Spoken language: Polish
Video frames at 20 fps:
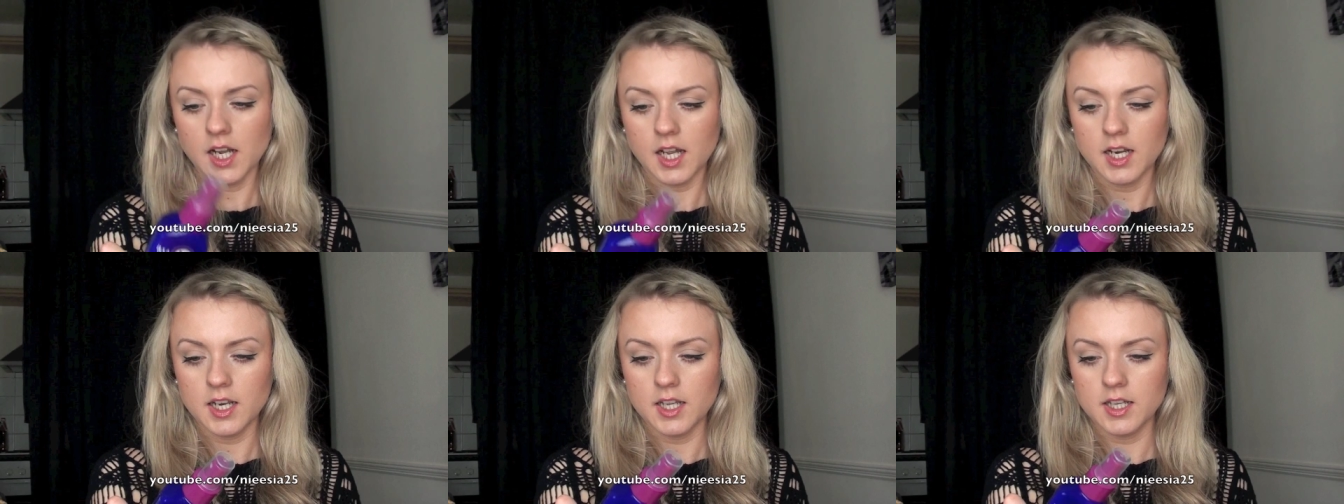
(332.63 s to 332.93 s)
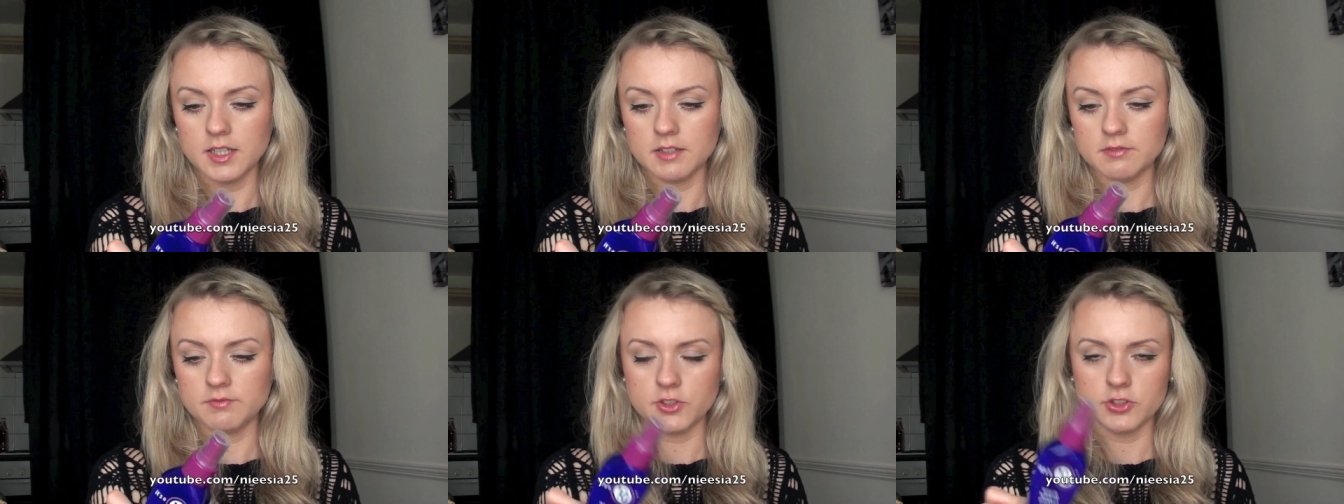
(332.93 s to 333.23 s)

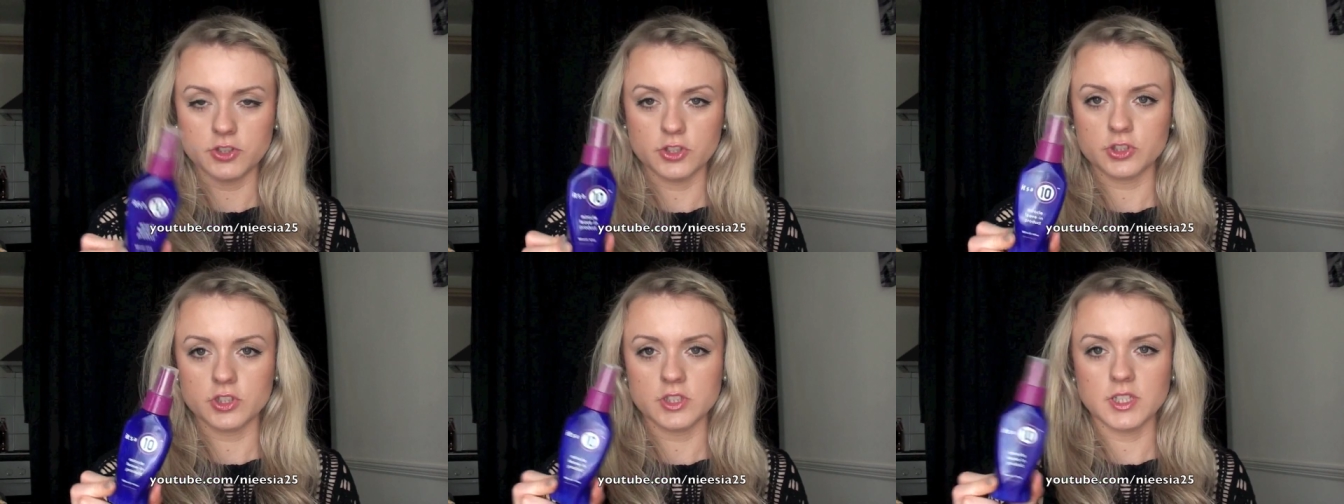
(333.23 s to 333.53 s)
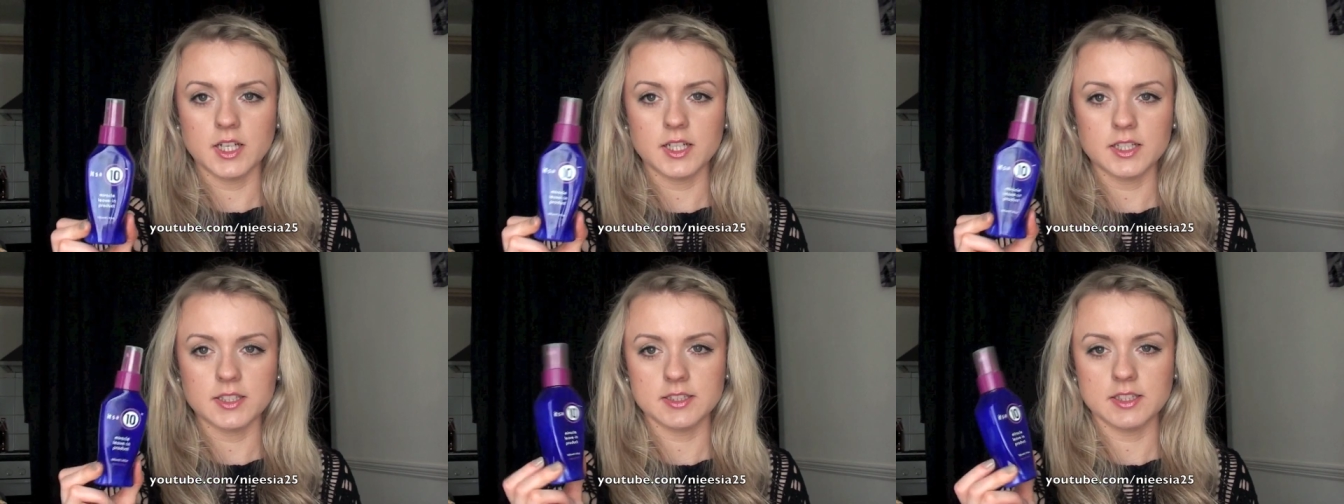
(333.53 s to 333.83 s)
ale wiecie, że
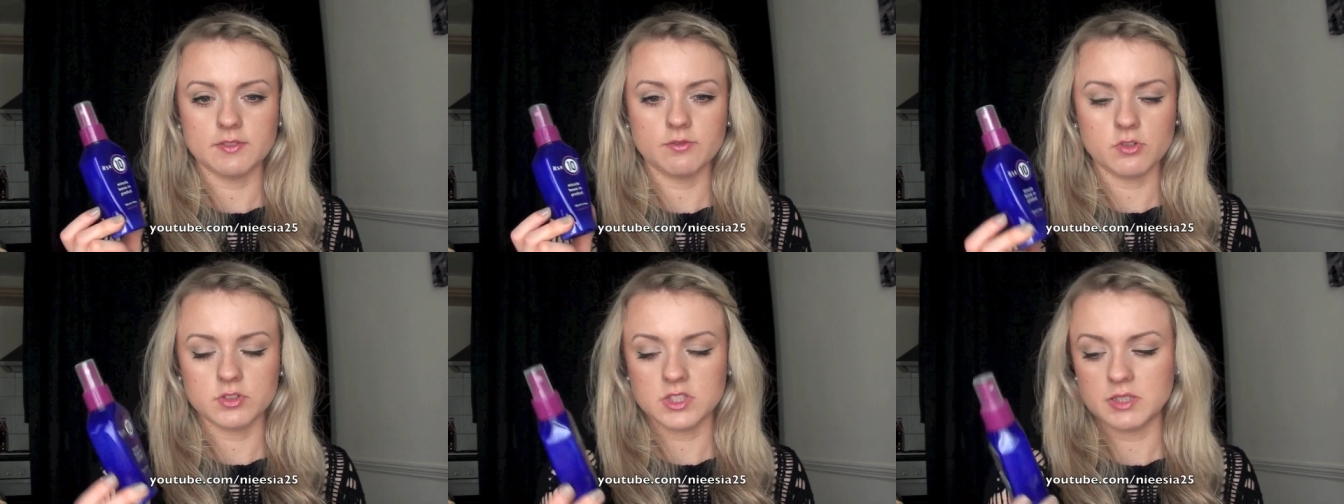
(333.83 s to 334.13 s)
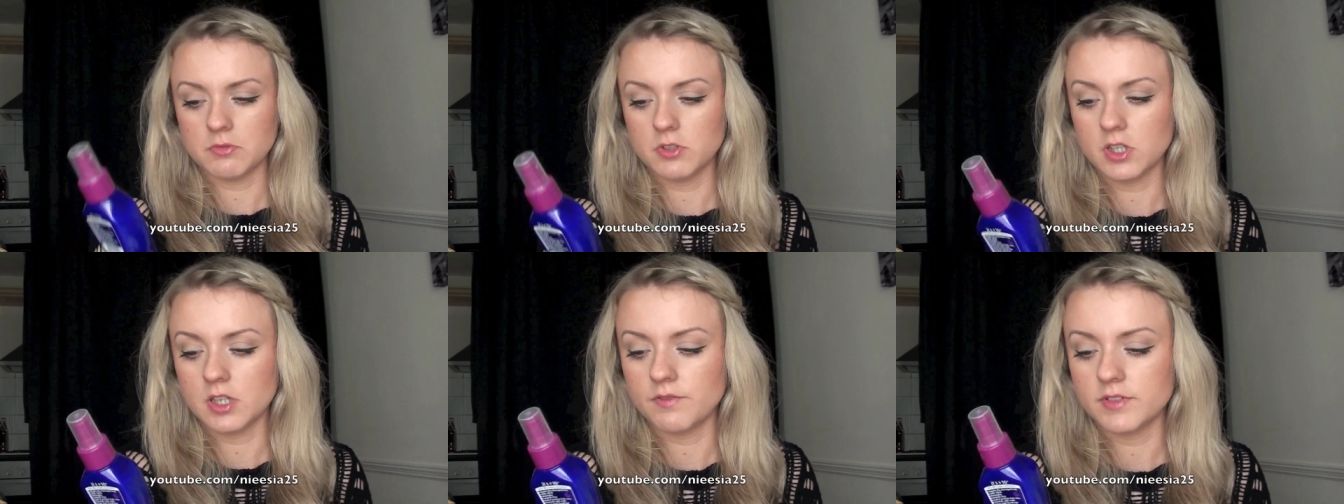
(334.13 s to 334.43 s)
ja na
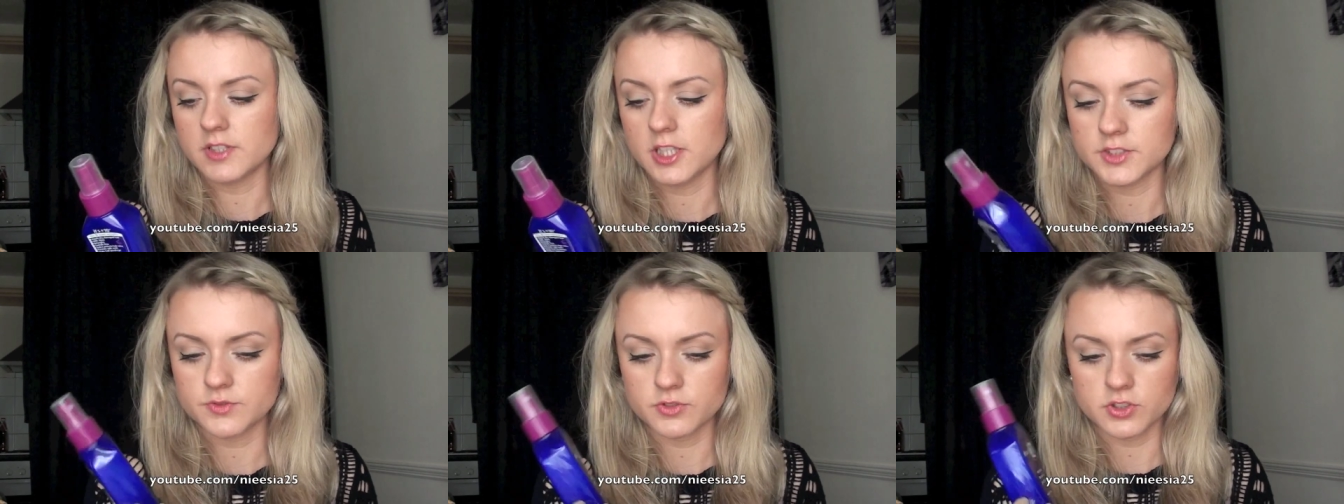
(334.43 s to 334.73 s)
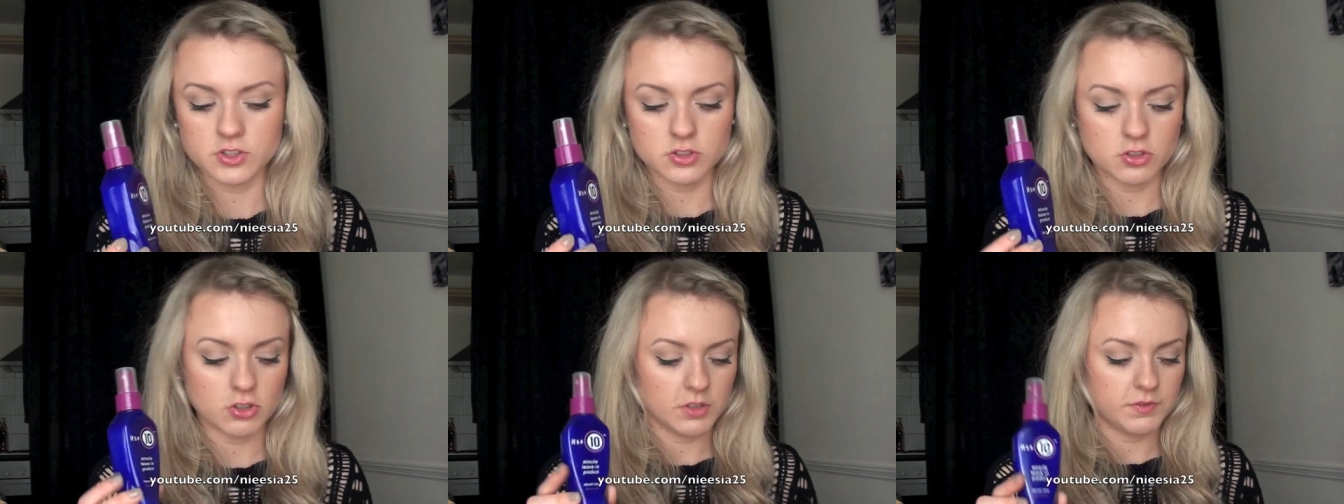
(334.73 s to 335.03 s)
włosy mogę wydać
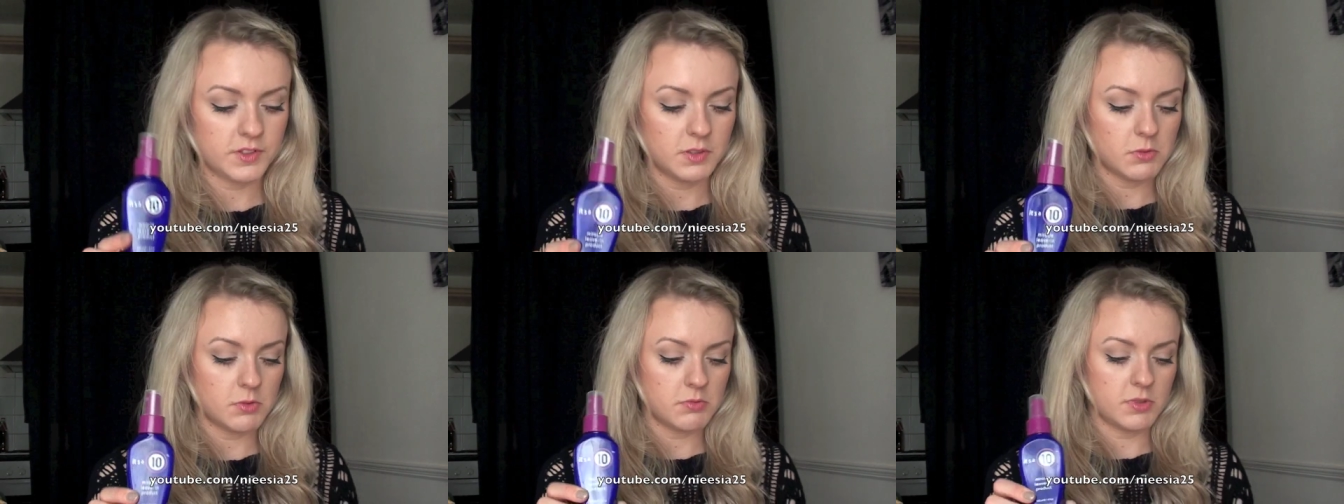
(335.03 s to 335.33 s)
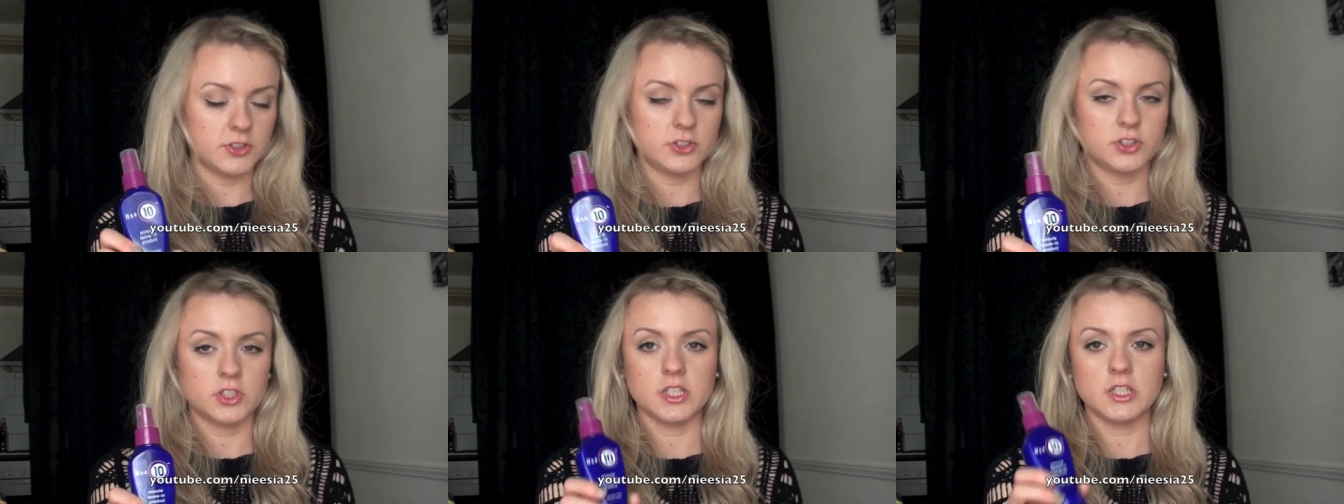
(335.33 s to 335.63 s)
wszystko i w tym
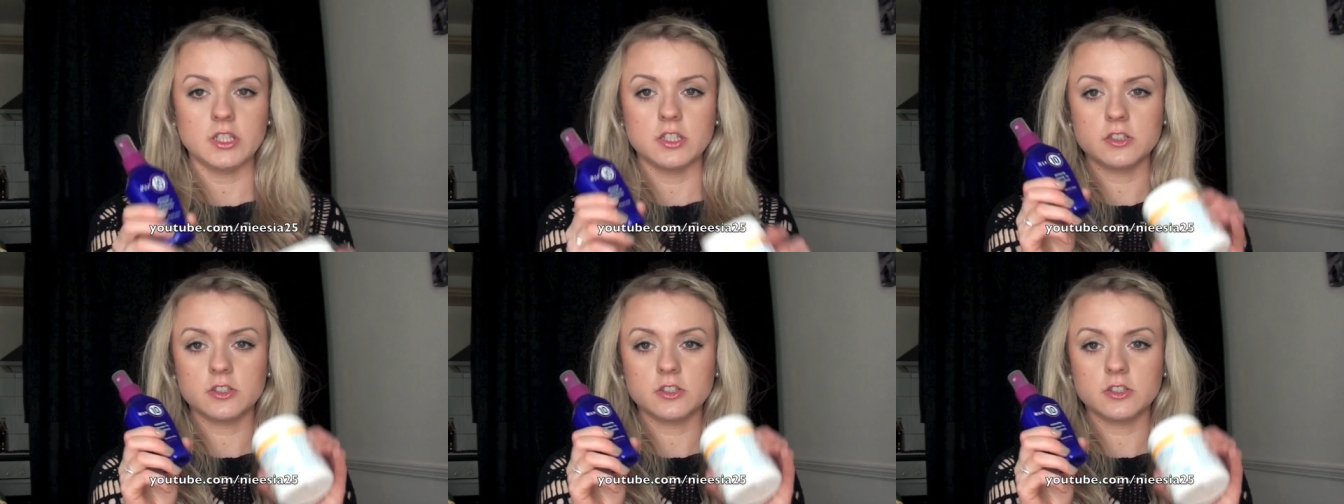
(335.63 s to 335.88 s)
momencie